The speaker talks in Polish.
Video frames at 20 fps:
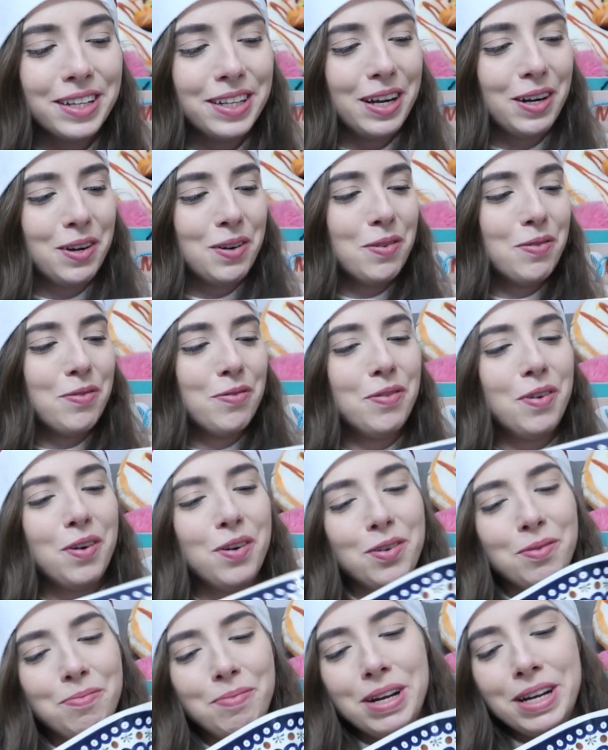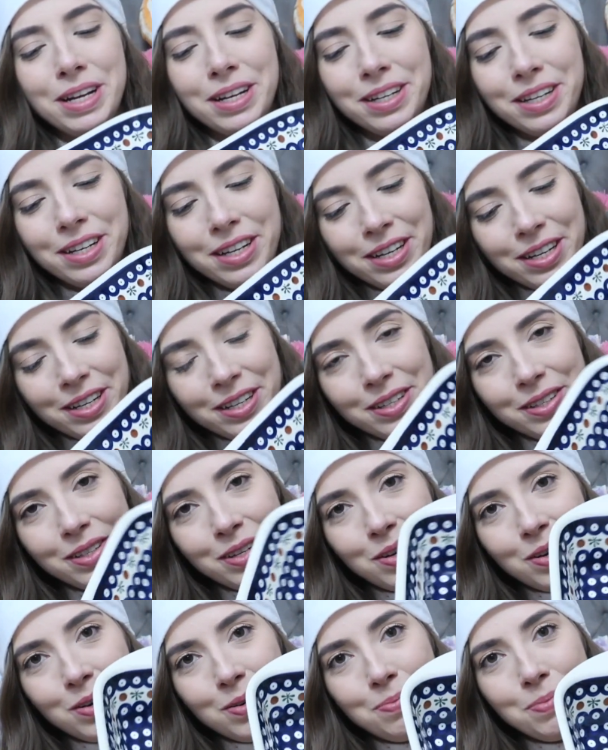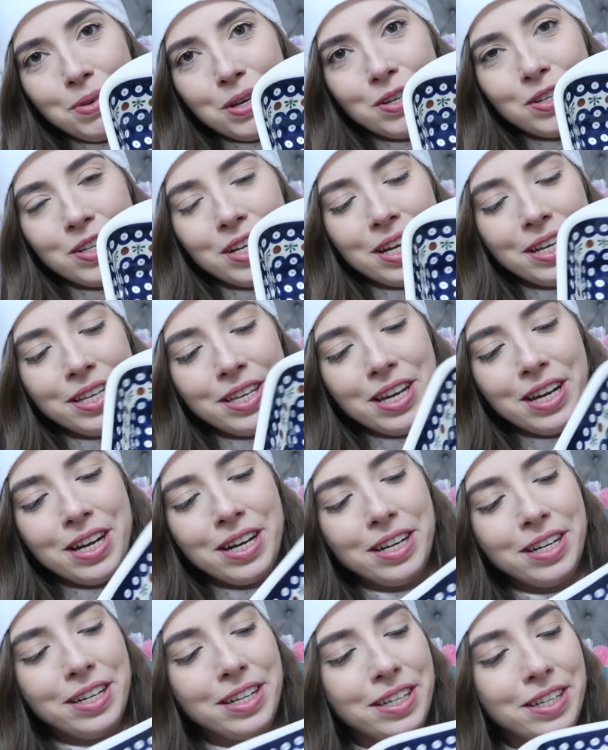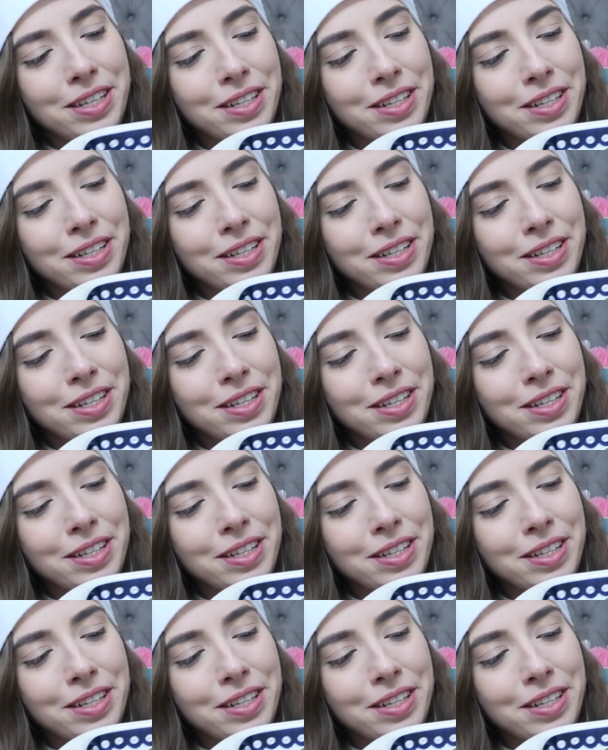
taką formę do pieczenia,